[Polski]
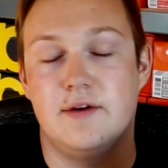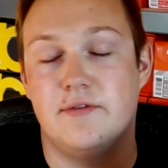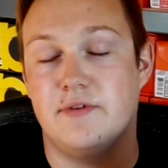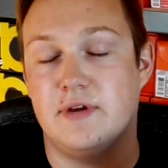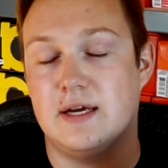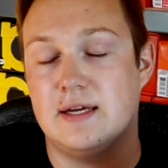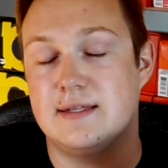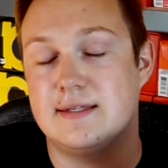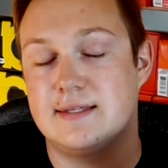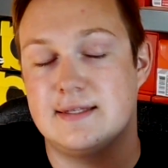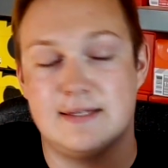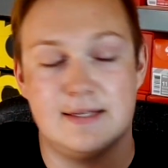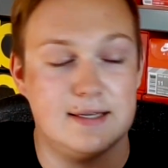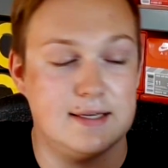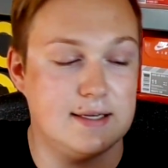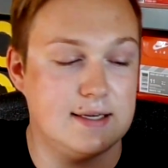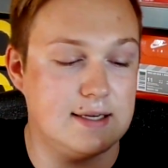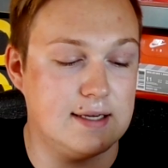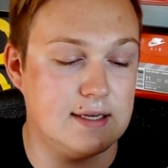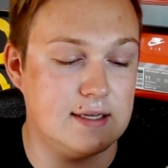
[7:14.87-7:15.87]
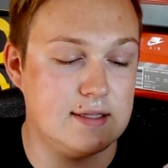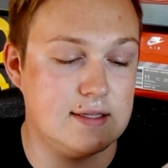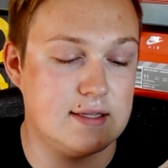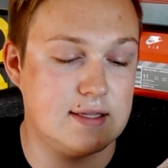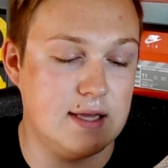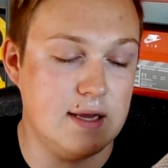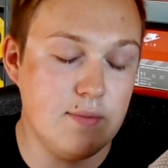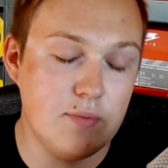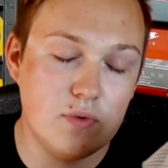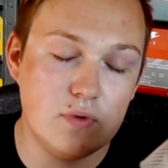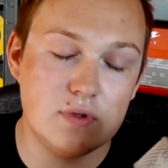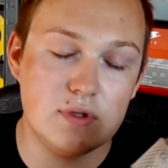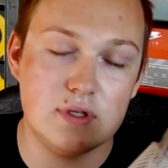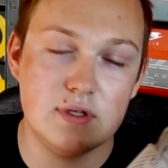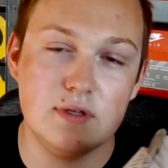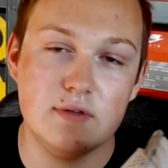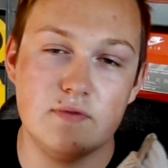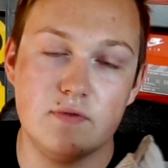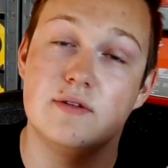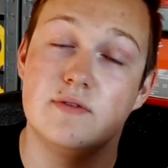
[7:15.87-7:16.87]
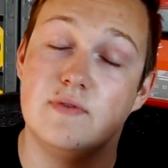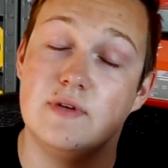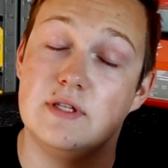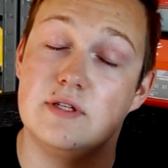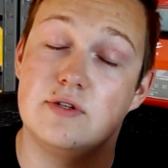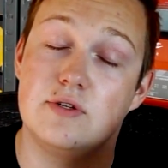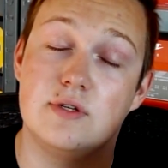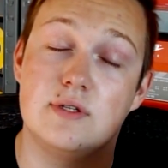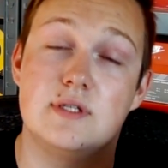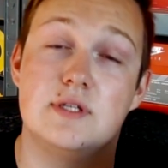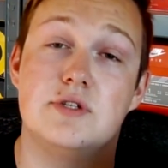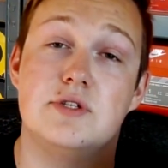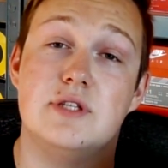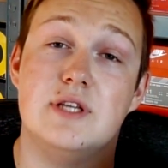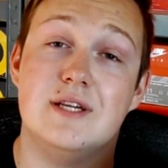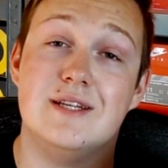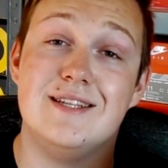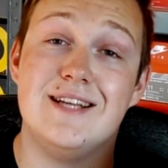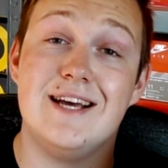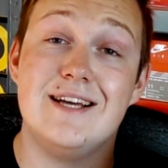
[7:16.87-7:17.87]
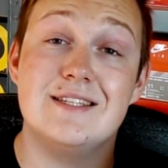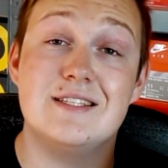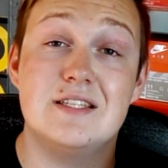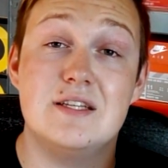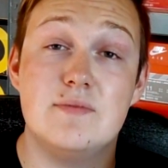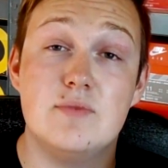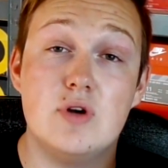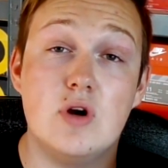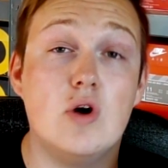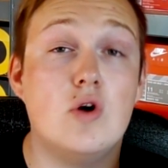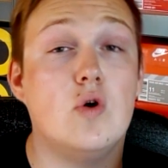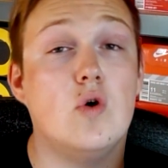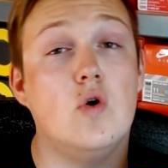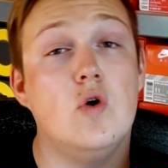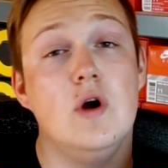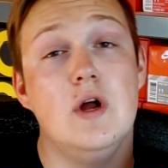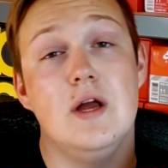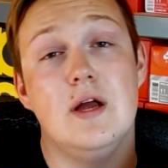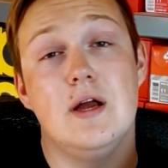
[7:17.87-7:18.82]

więc e, te buty w 2014 roku